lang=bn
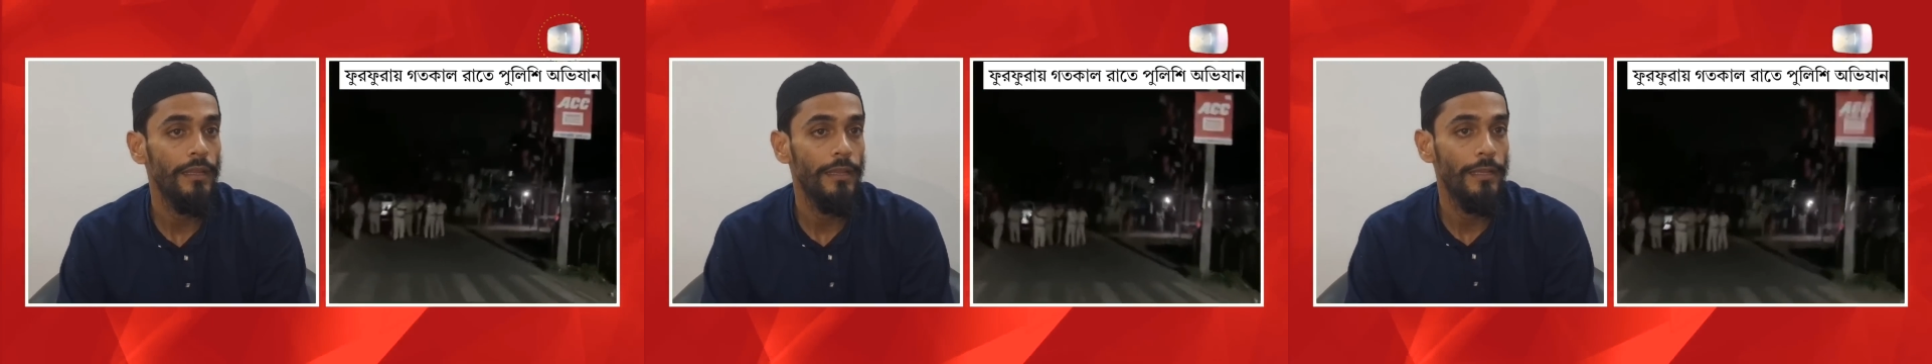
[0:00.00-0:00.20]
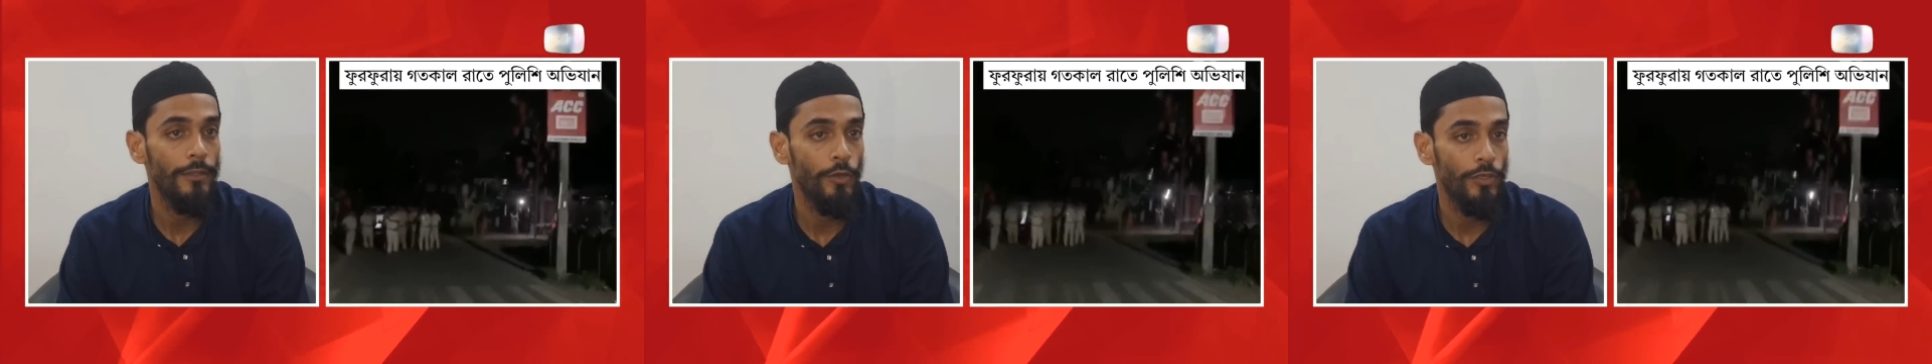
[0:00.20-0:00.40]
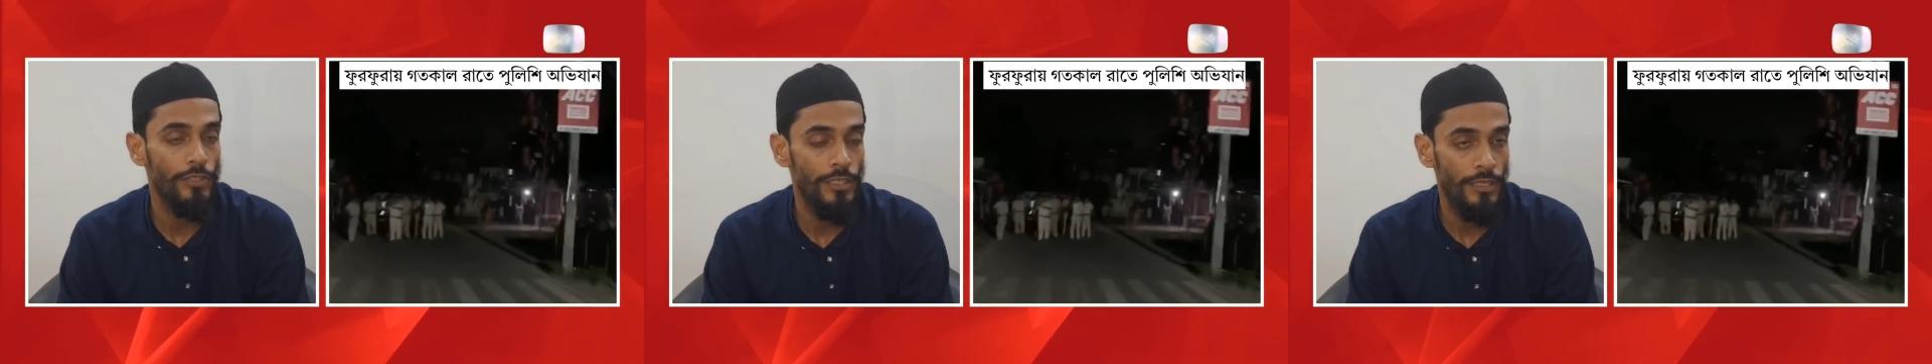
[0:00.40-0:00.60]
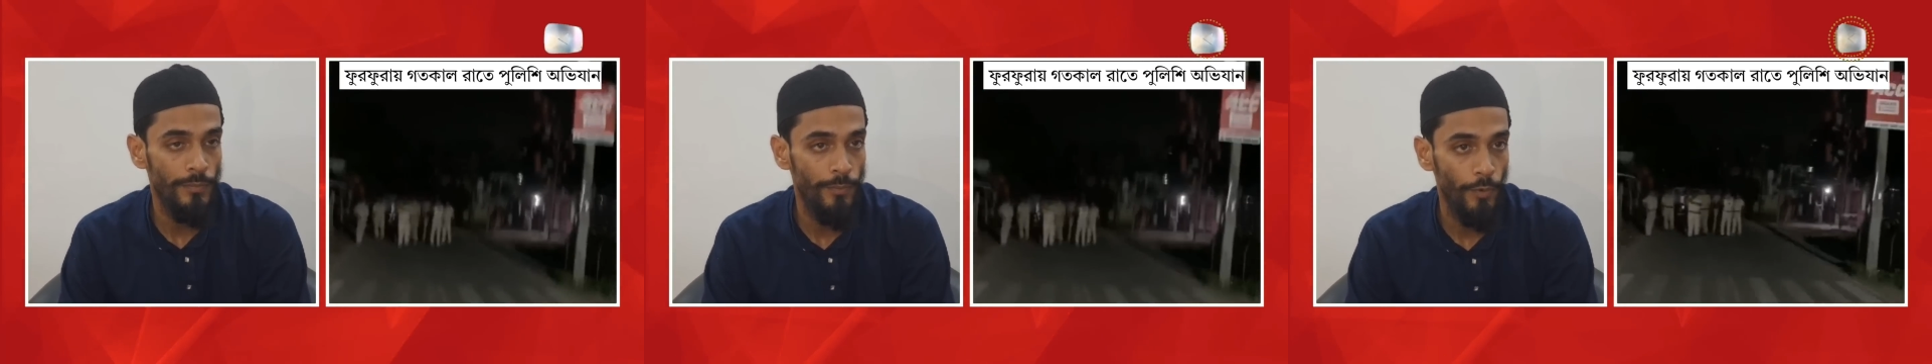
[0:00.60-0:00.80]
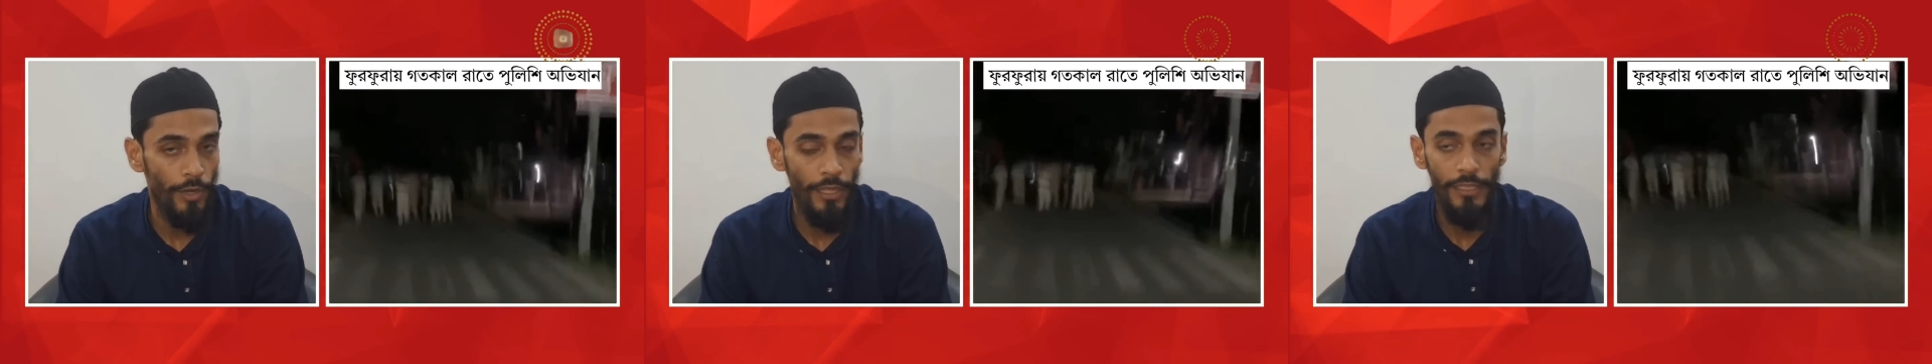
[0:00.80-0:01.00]
এই দশ দিন
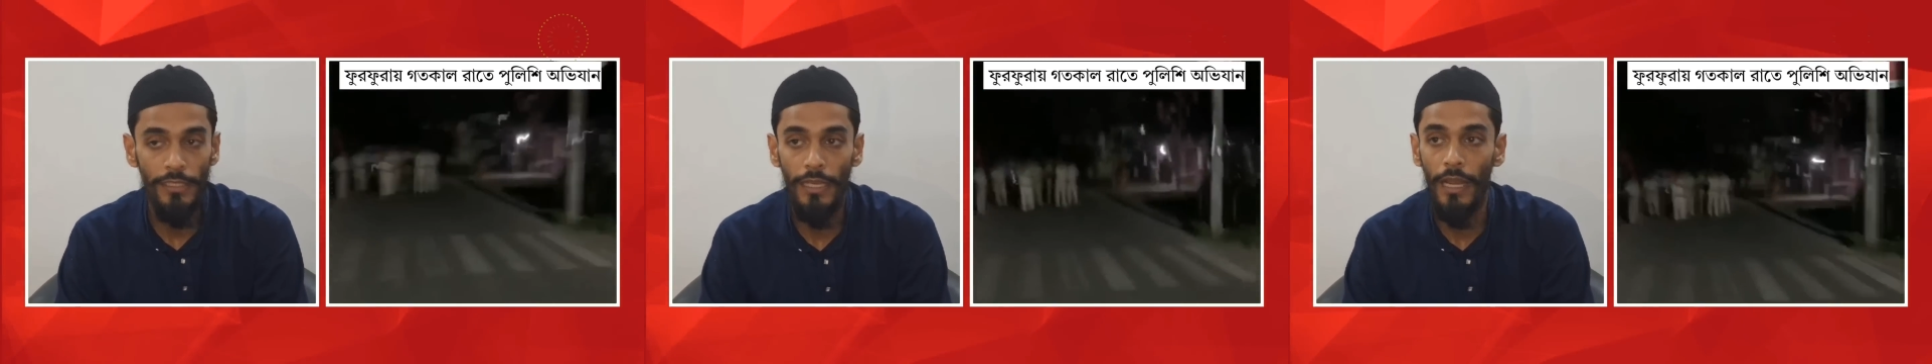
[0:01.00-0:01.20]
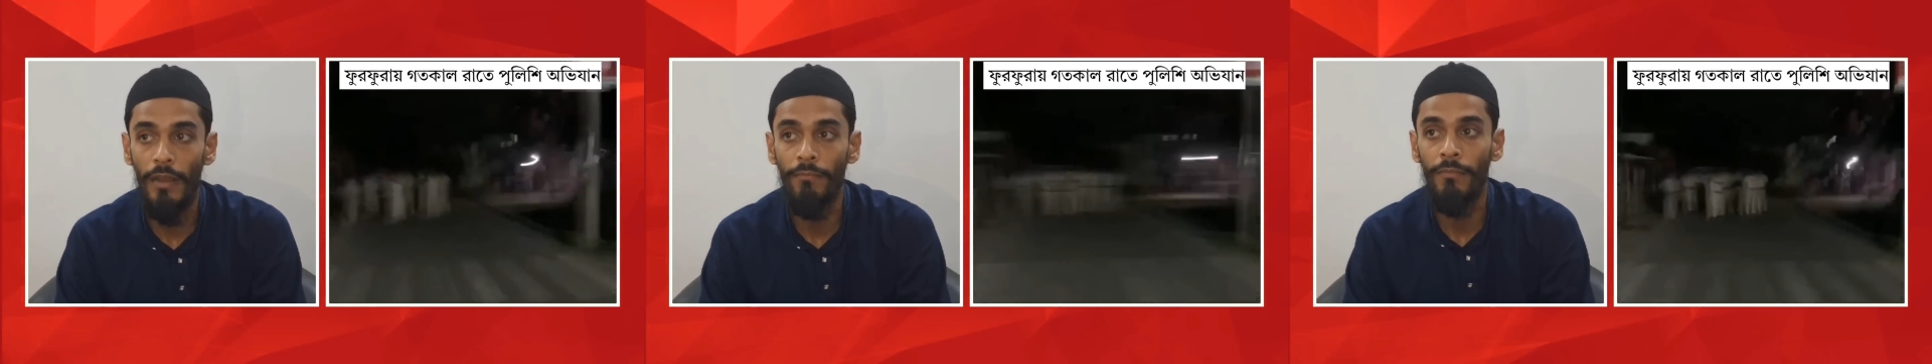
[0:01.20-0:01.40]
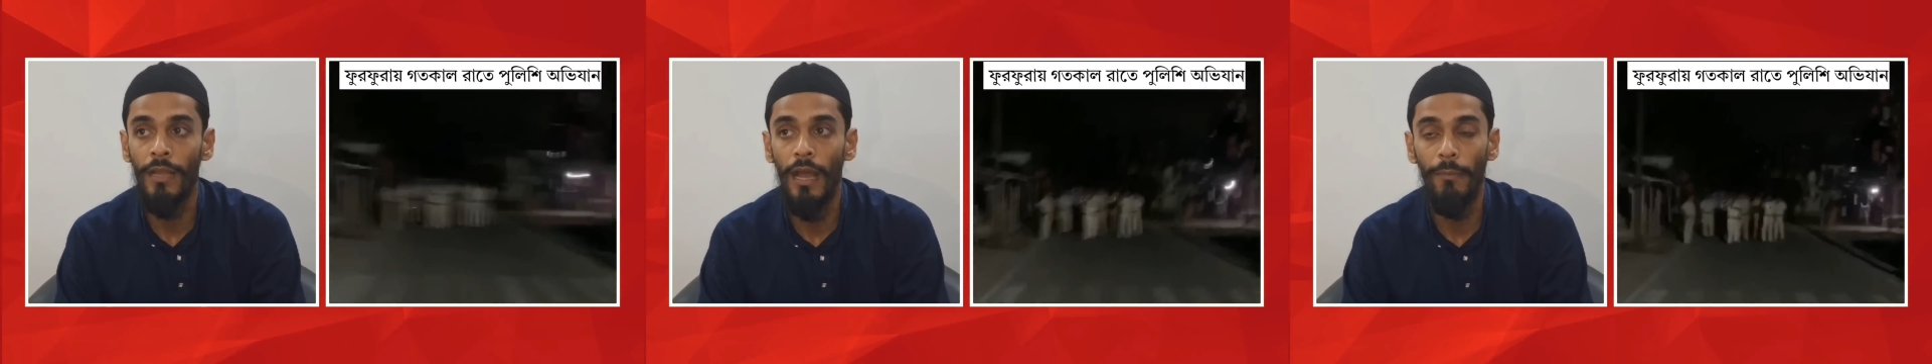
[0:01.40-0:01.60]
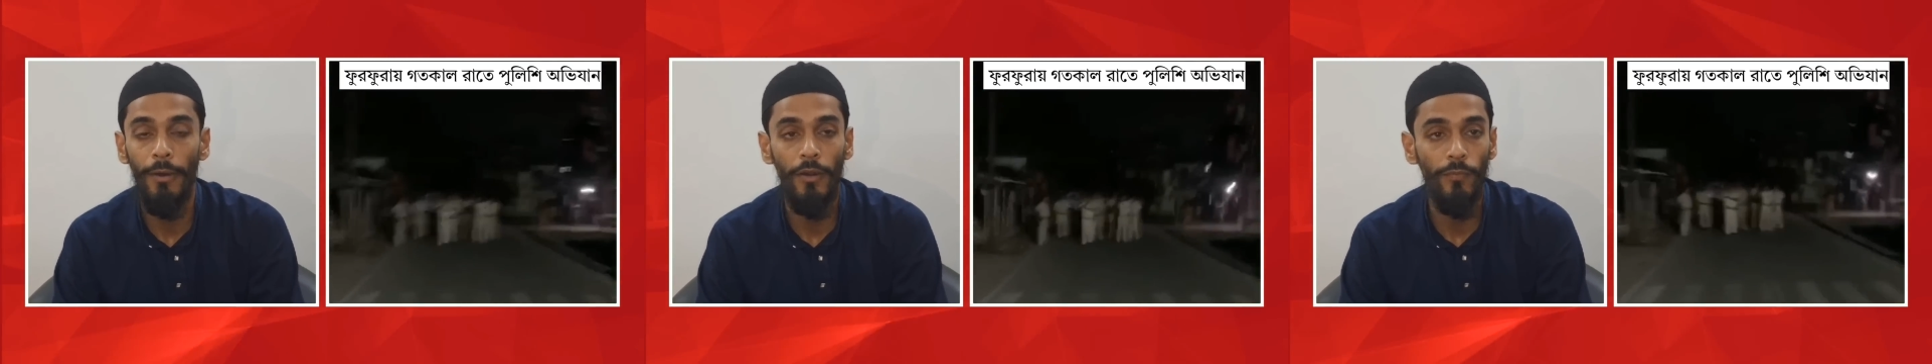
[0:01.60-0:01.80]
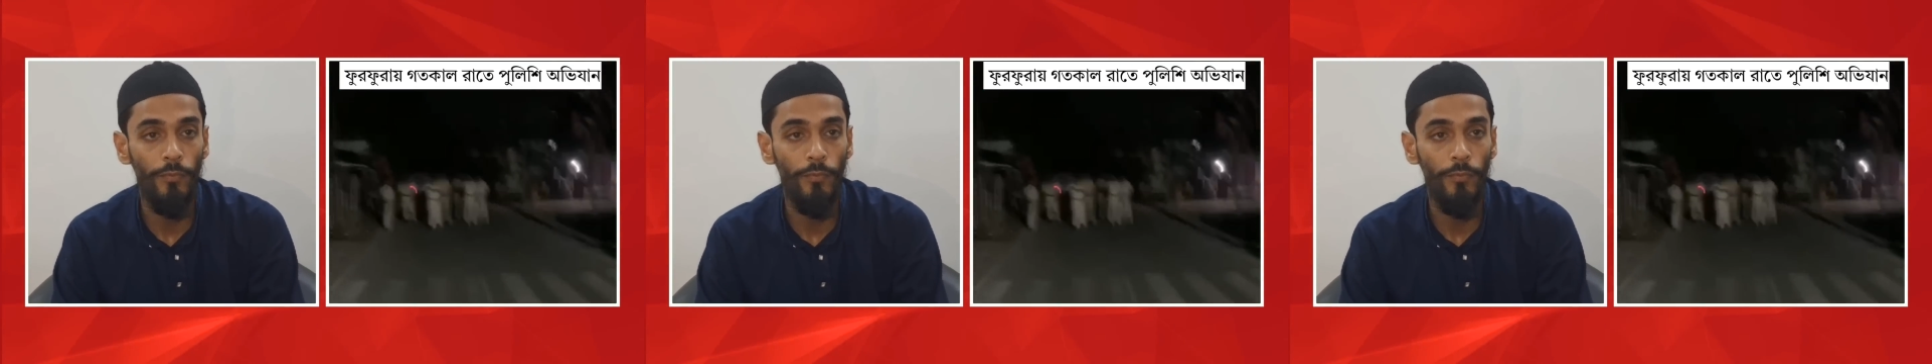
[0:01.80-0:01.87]
পরে যে হামলা আবার